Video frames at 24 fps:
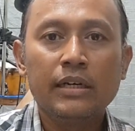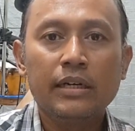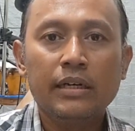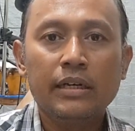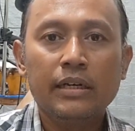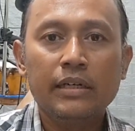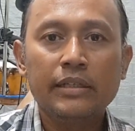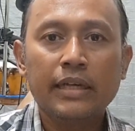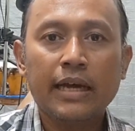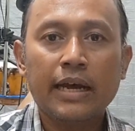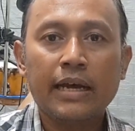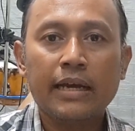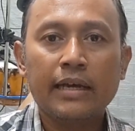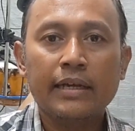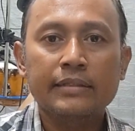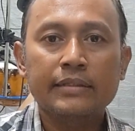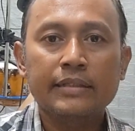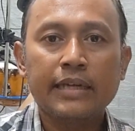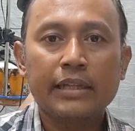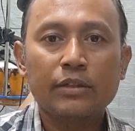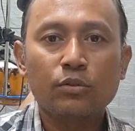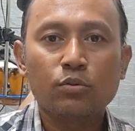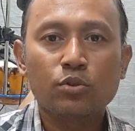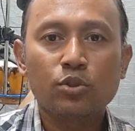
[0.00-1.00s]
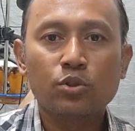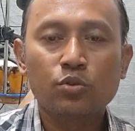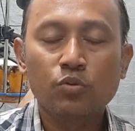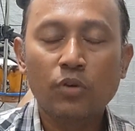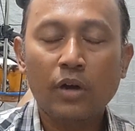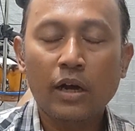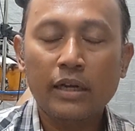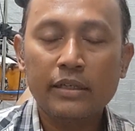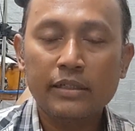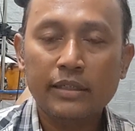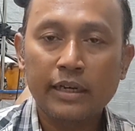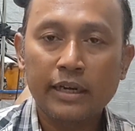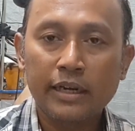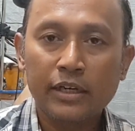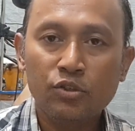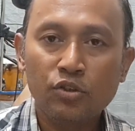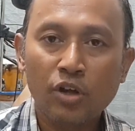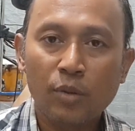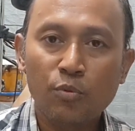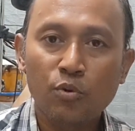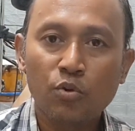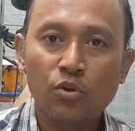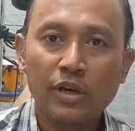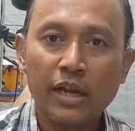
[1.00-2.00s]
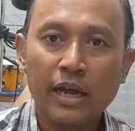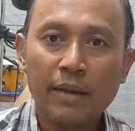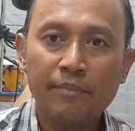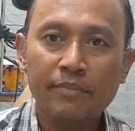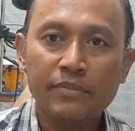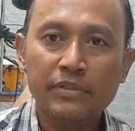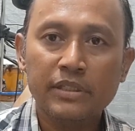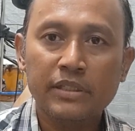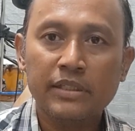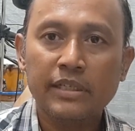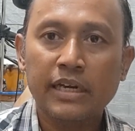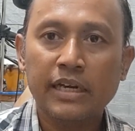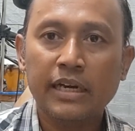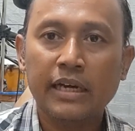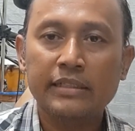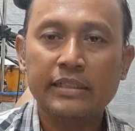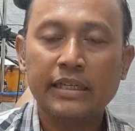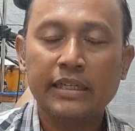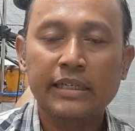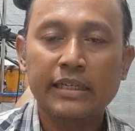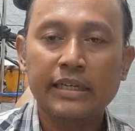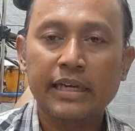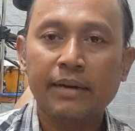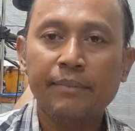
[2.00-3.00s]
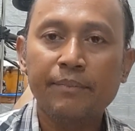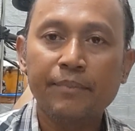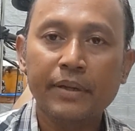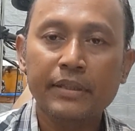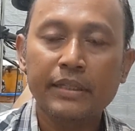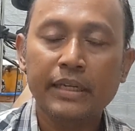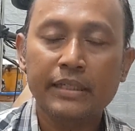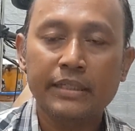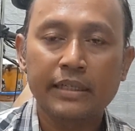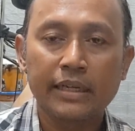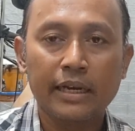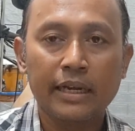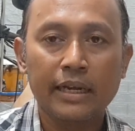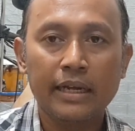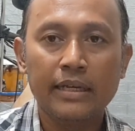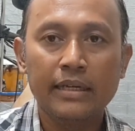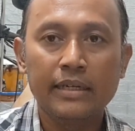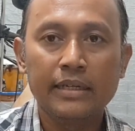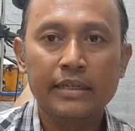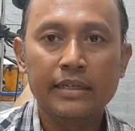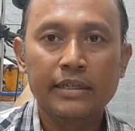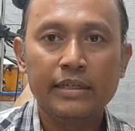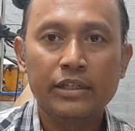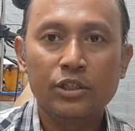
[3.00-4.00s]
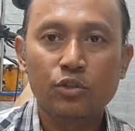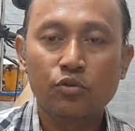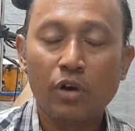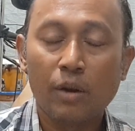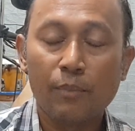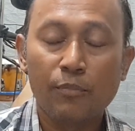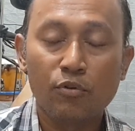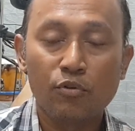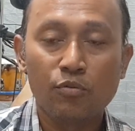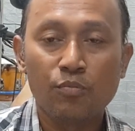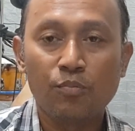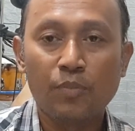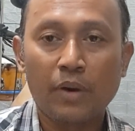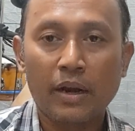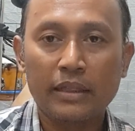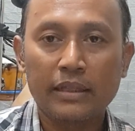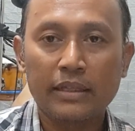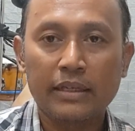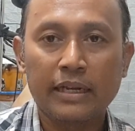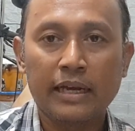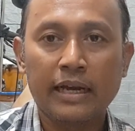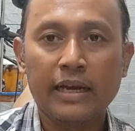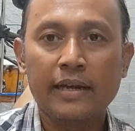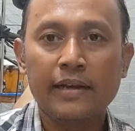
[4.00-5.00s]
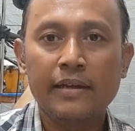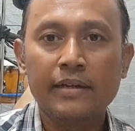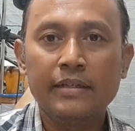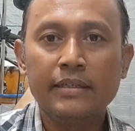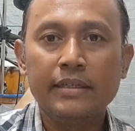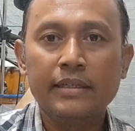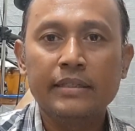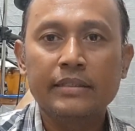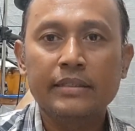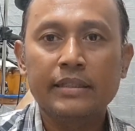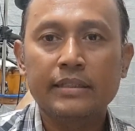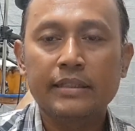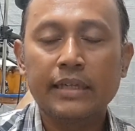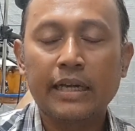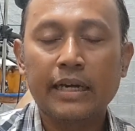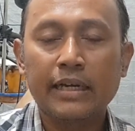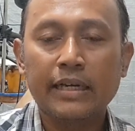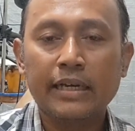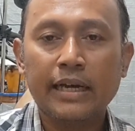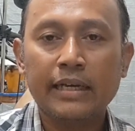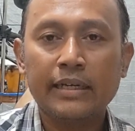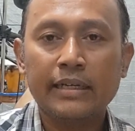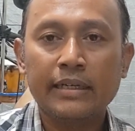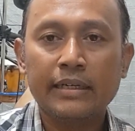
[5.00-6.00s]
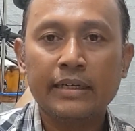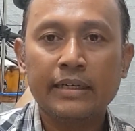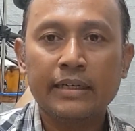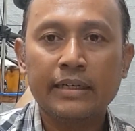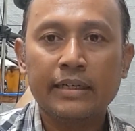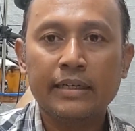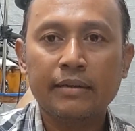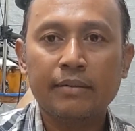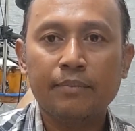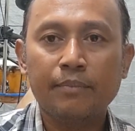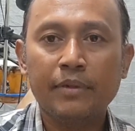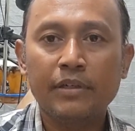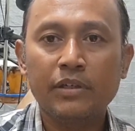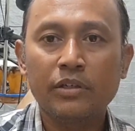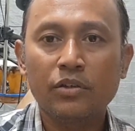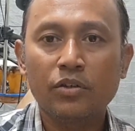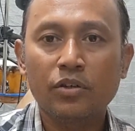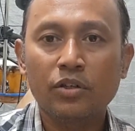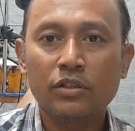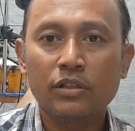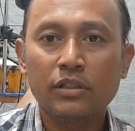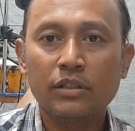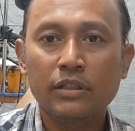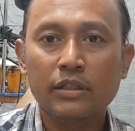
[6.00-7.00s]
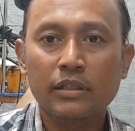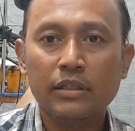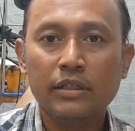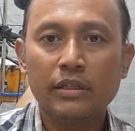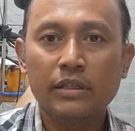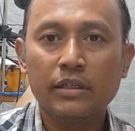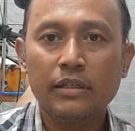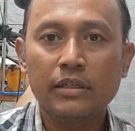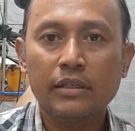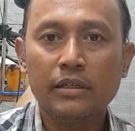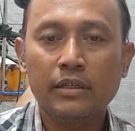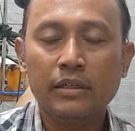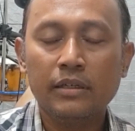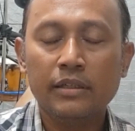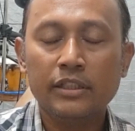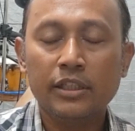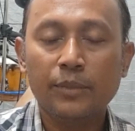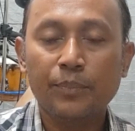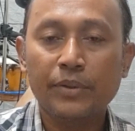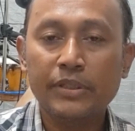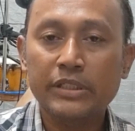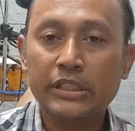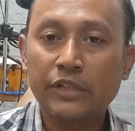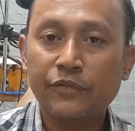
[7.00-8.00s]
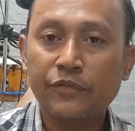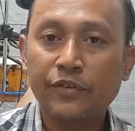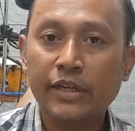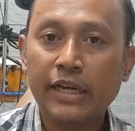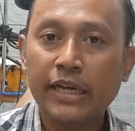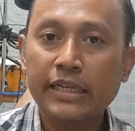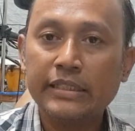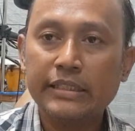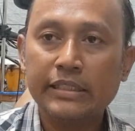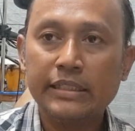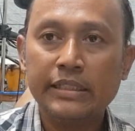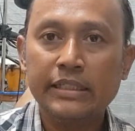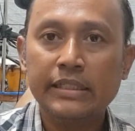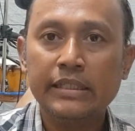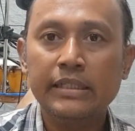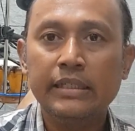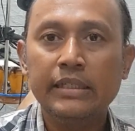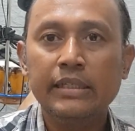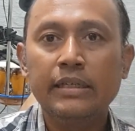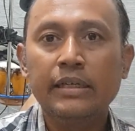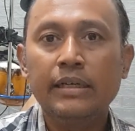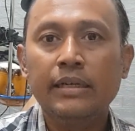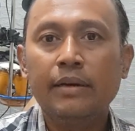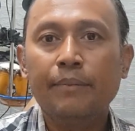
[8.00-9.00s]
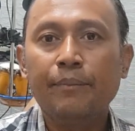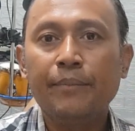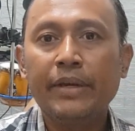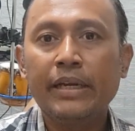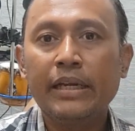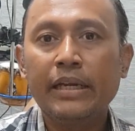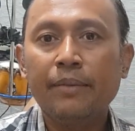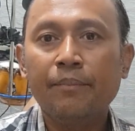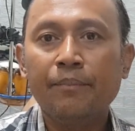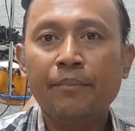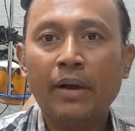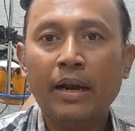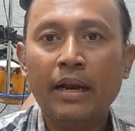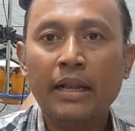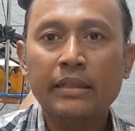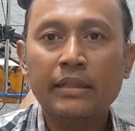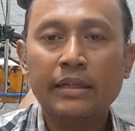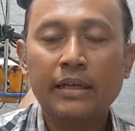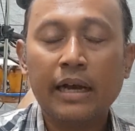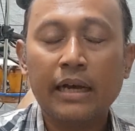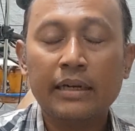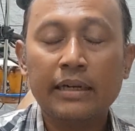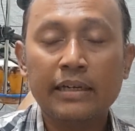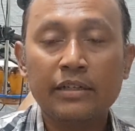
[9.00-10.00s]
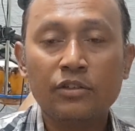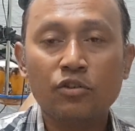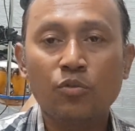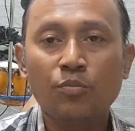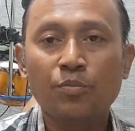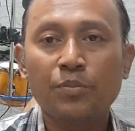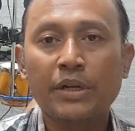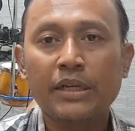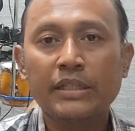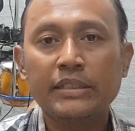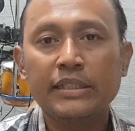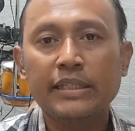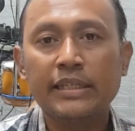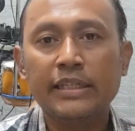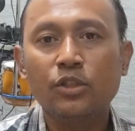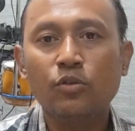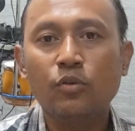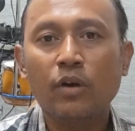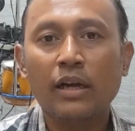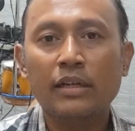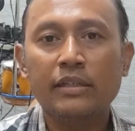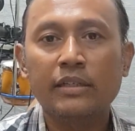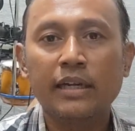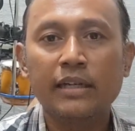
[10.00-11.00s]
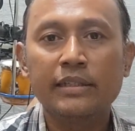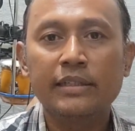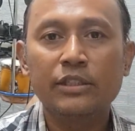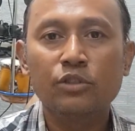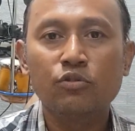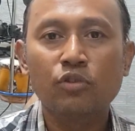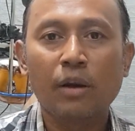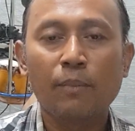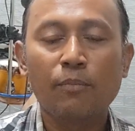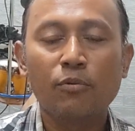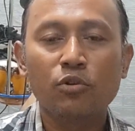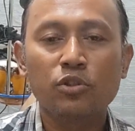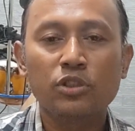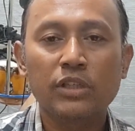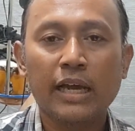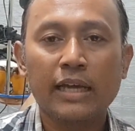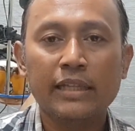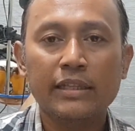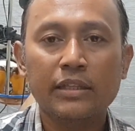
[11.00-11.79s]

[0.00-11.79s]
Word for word: uh, yang 12 adalah 26 sedangkan yang 34 adalah 24. Nah, sedangkan menurut uh, spesifikasi minimal tekanan kompresi itu ada di 21